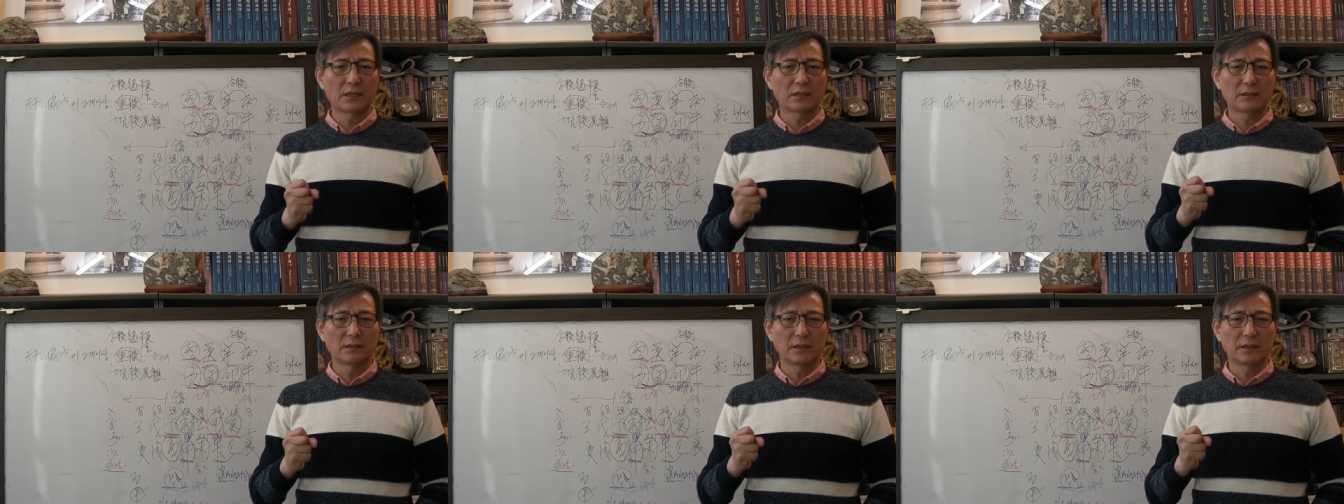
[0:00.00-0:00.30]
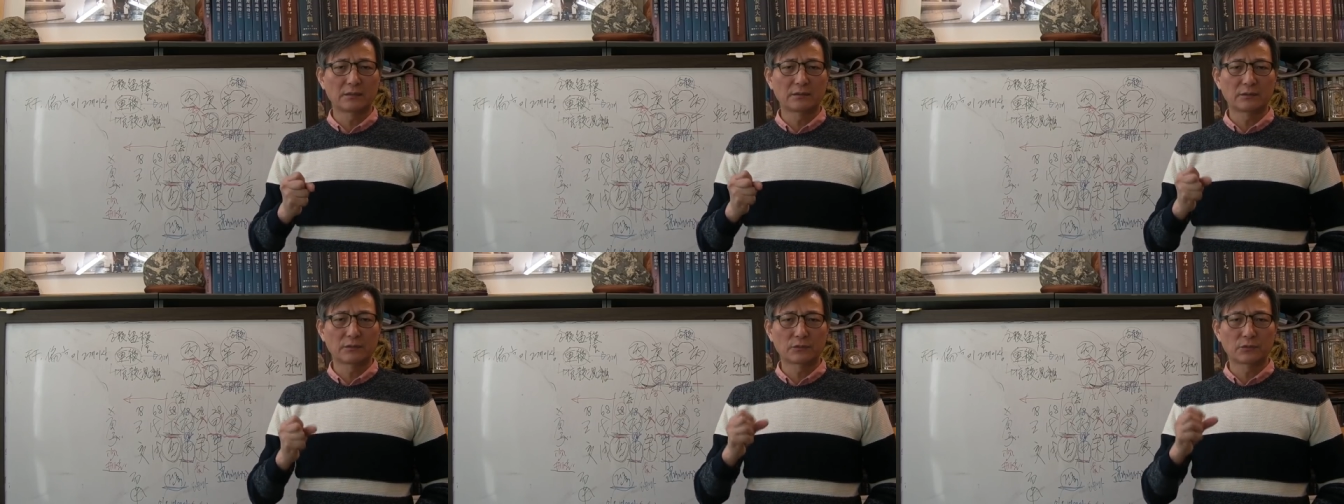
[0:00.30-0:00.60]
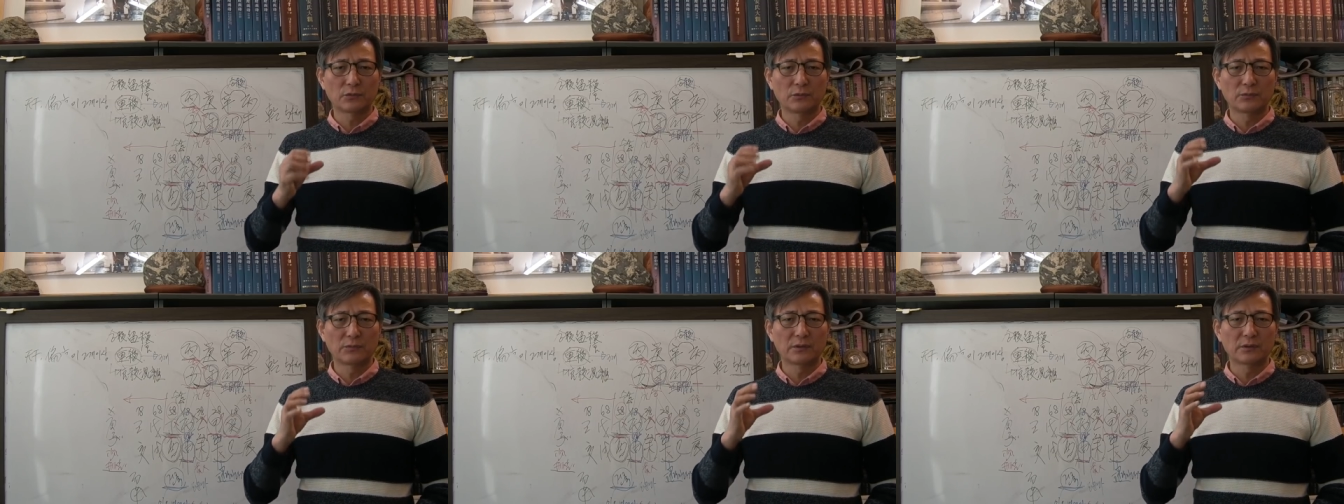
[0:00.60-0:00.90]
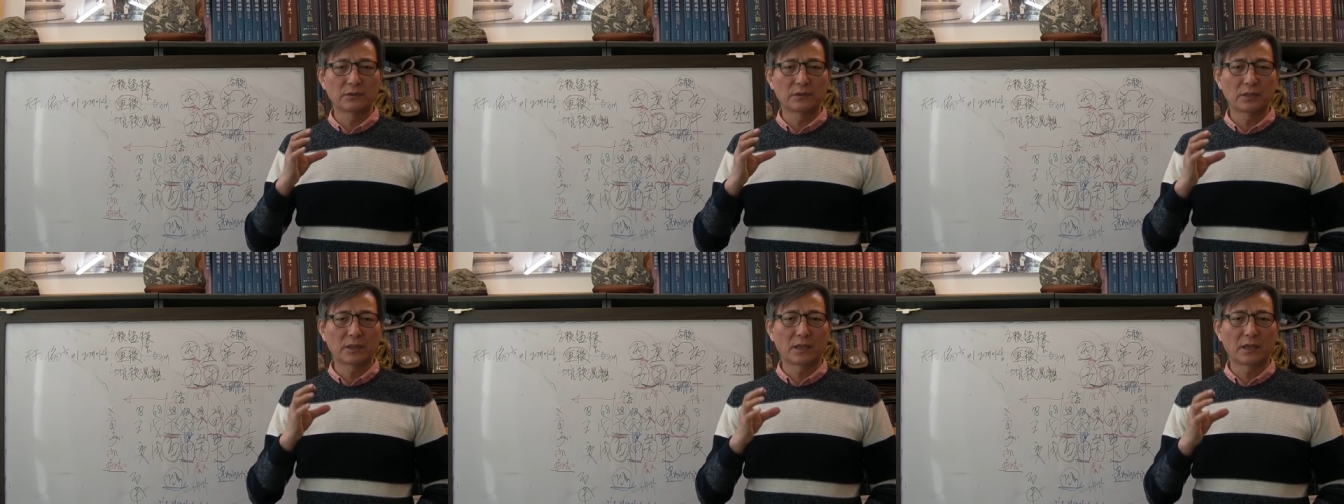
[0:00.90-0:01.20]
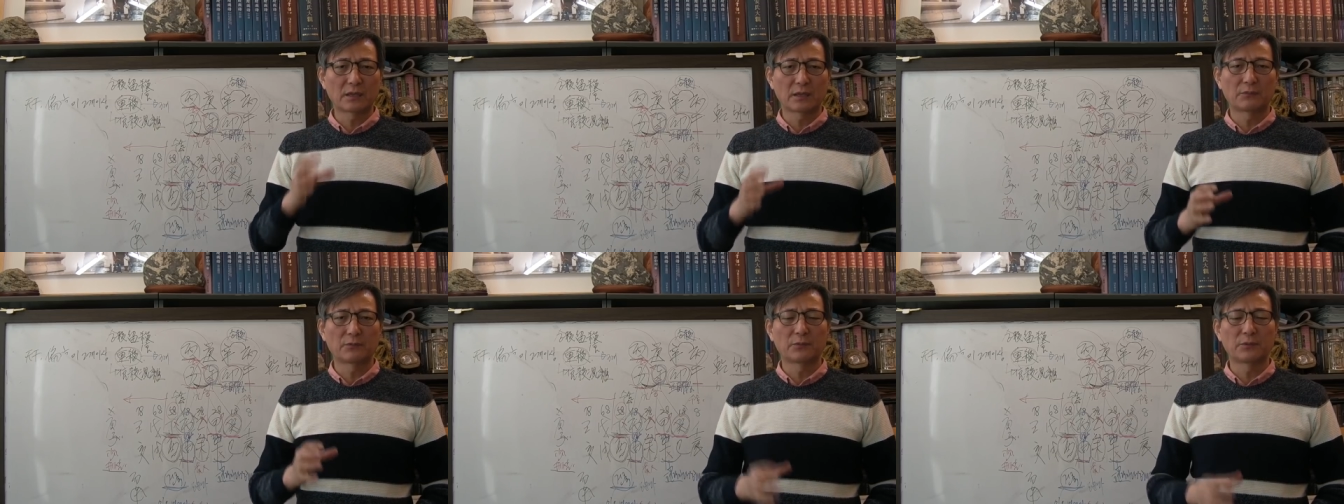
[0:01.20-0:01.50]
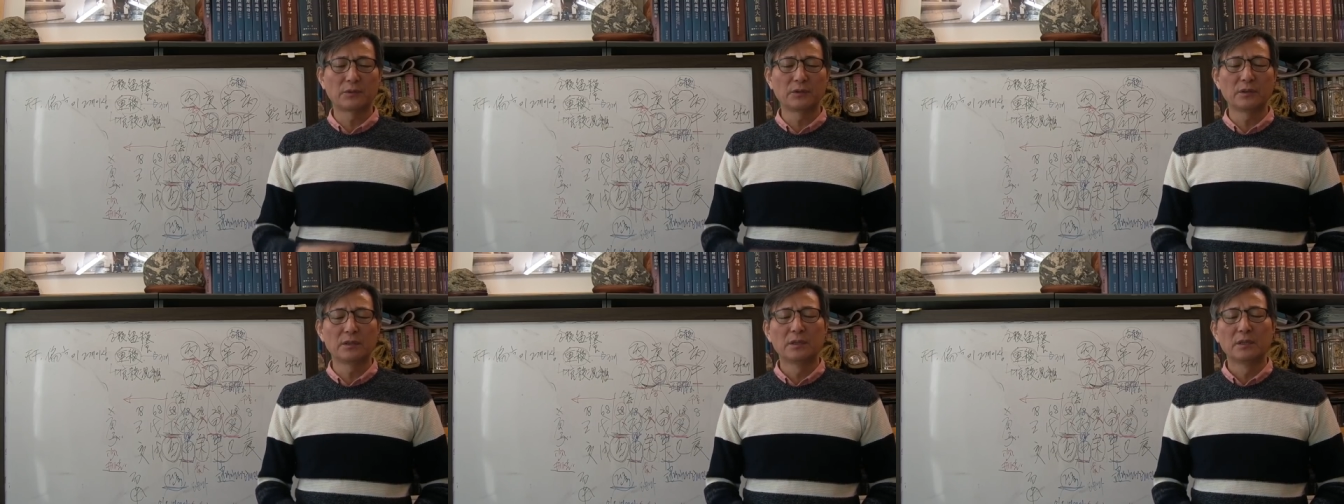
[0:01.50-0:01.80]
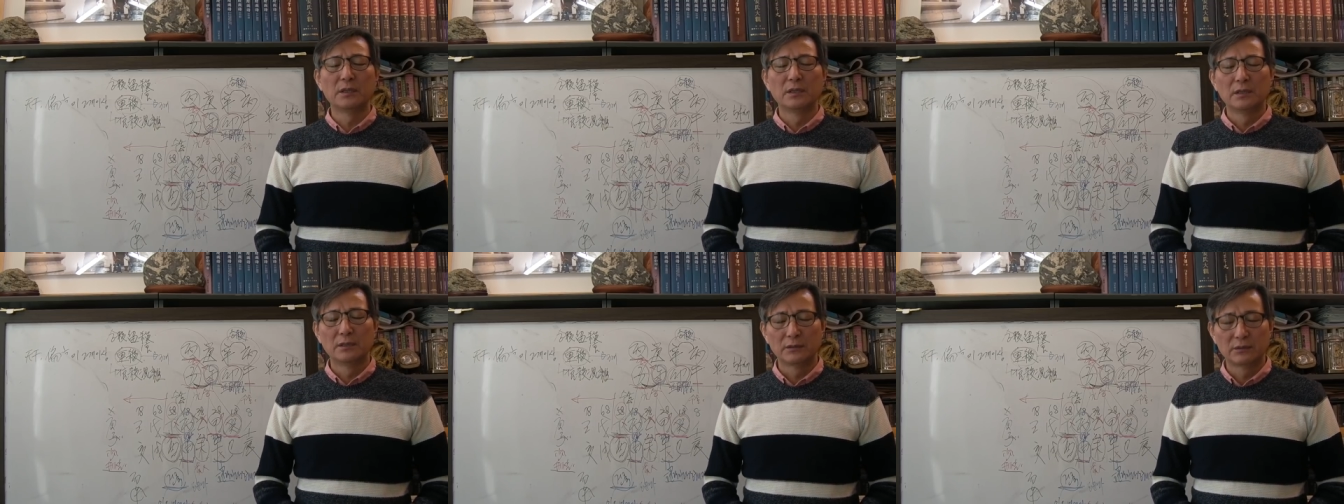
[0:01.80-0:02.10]
하는 데서도 좀 더 그렇게 하다 보면
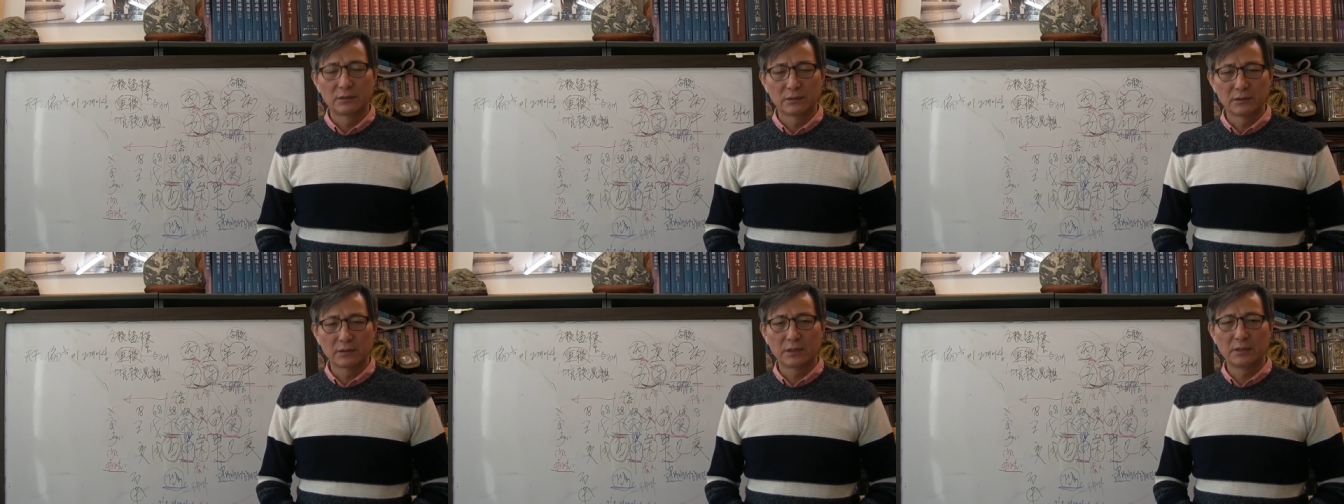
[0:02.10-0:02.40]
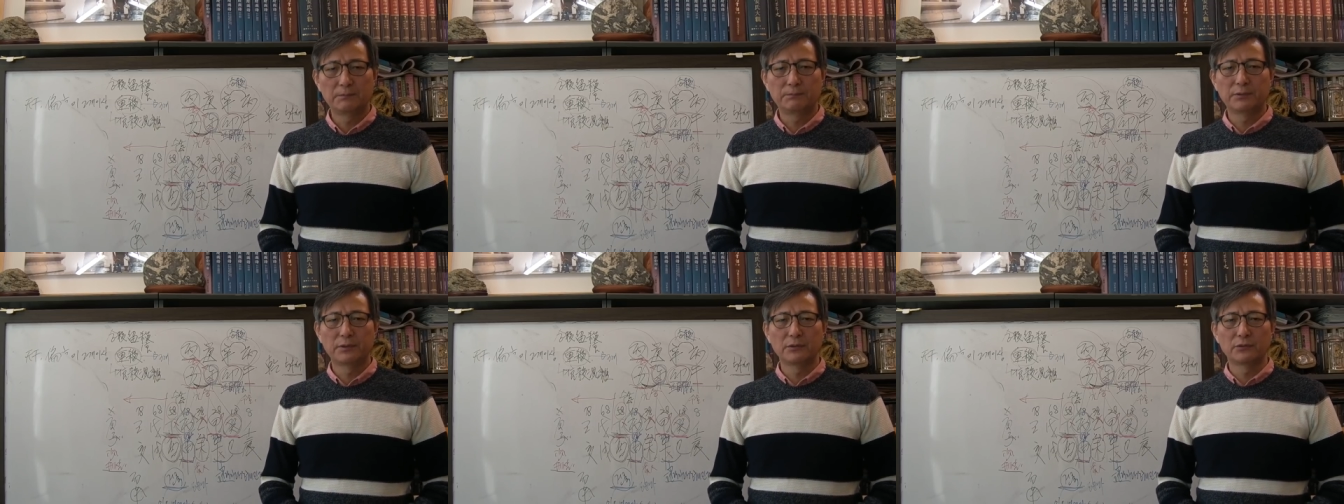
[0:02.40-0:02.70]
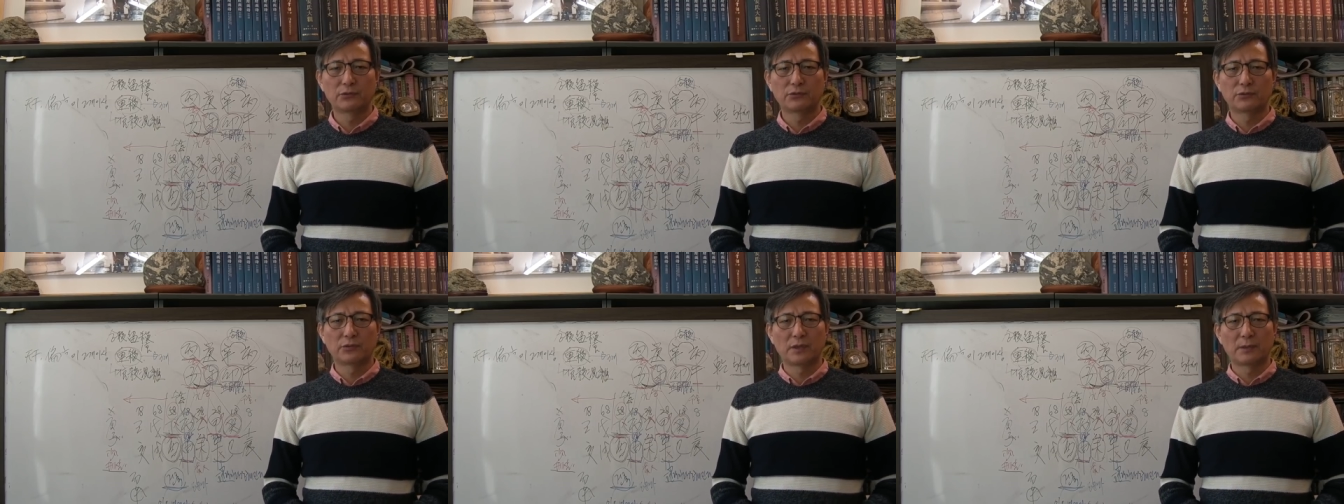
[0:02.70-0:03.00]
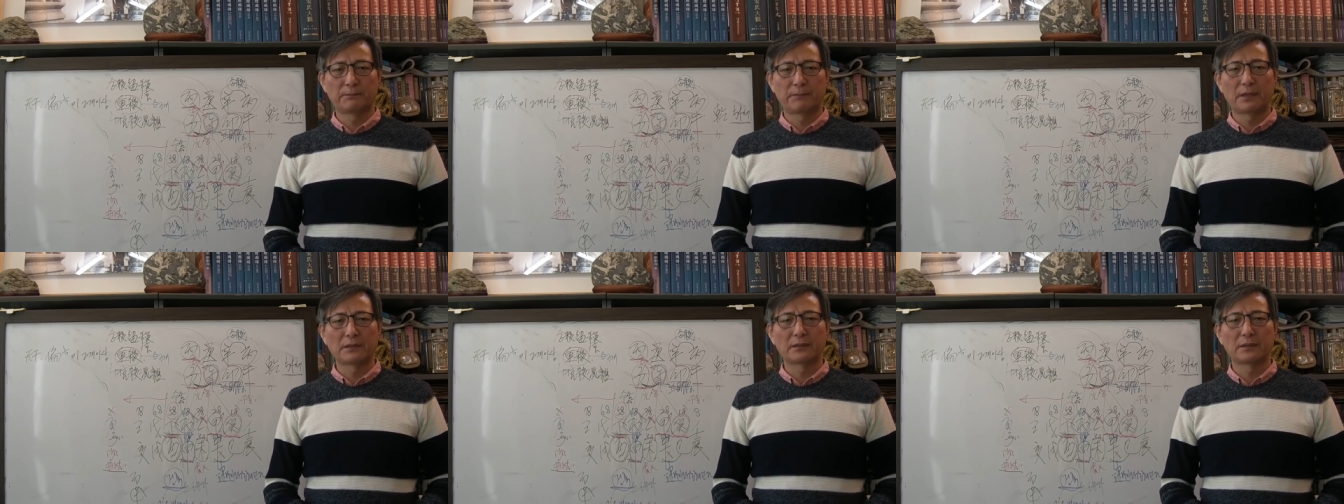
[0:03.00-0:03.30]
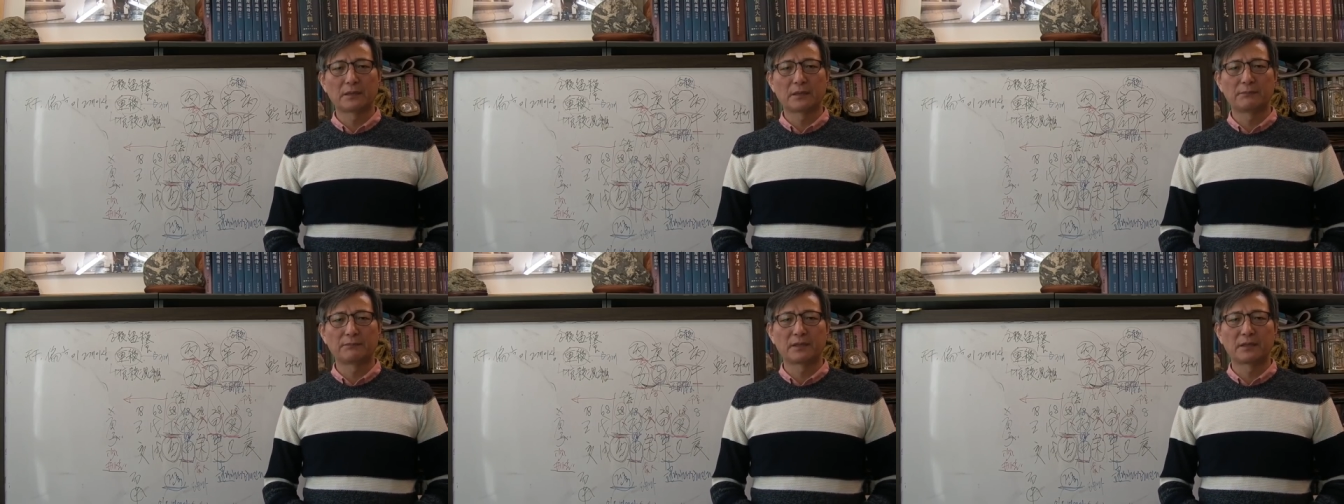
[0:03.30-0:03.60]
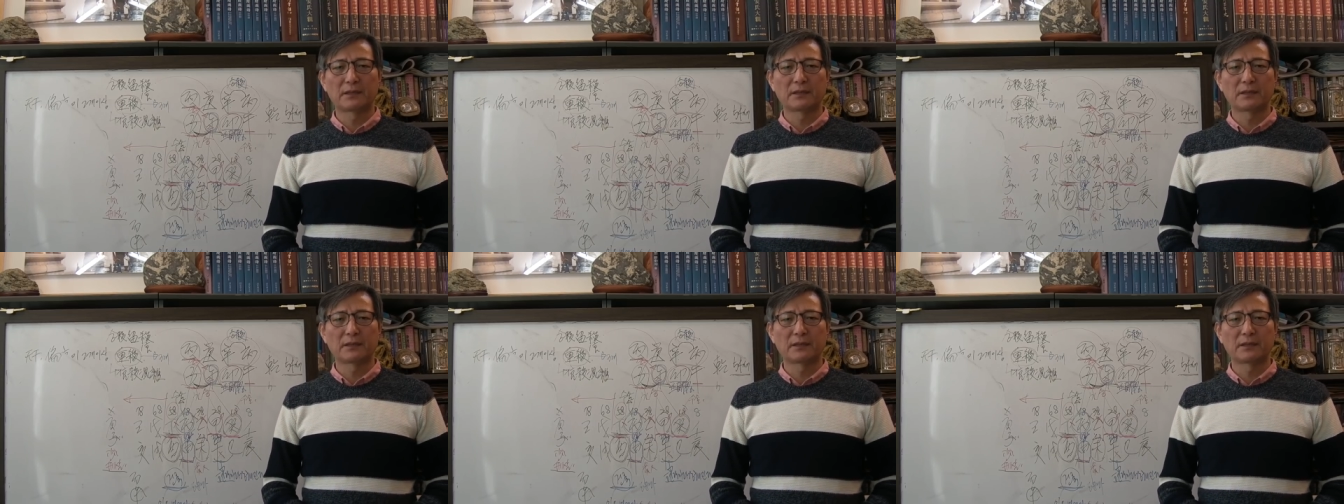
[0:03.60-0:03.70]
더 깊은 수렁에 빠지게 됩니다.